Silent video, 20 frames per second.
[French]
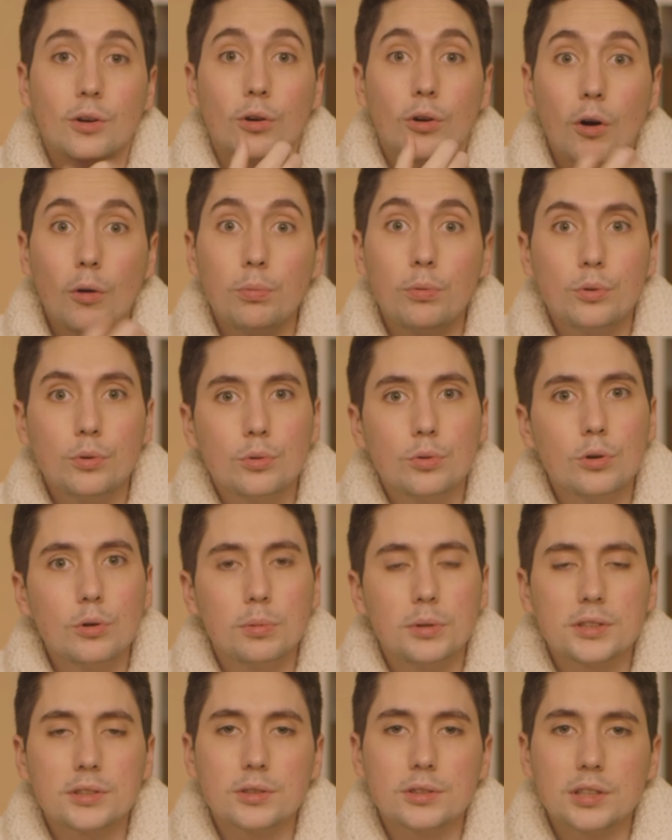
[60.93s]
encore plus cool
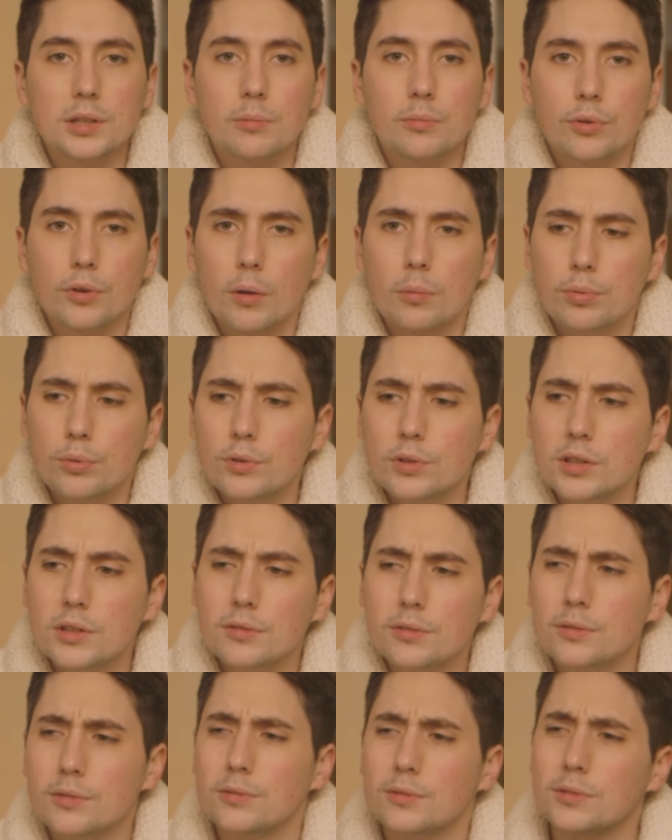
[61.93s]
parce que ça me fait un peu des,
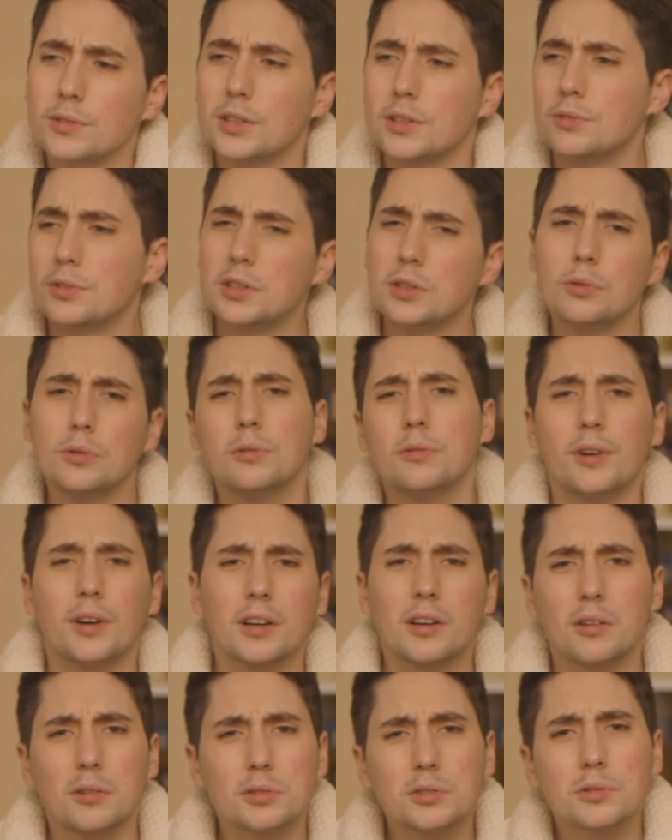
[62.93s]
vidéos de
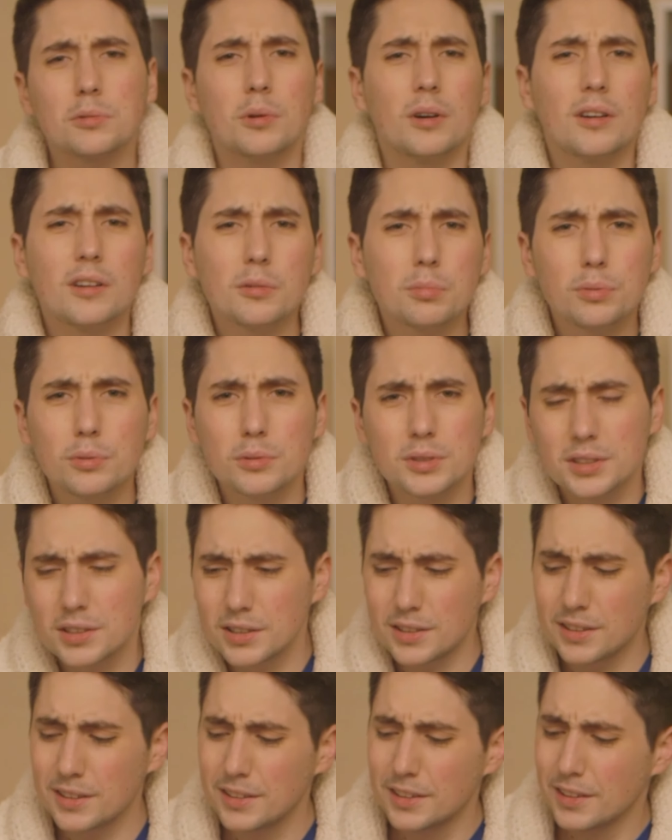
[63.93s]
vacances, quoi. Un peu, c'est.